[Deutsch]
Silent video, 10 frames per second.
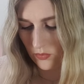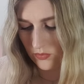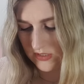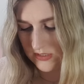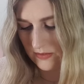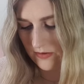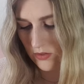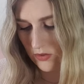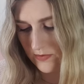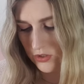Und jetzt machen wir
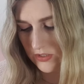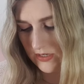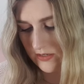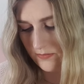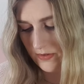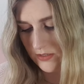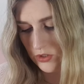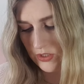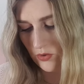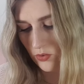nochmal schnell meine
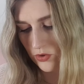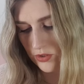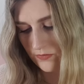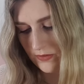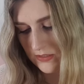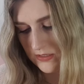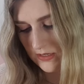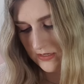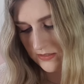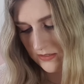chirurgischen
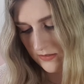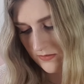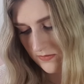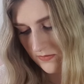Fähigkeiten hier.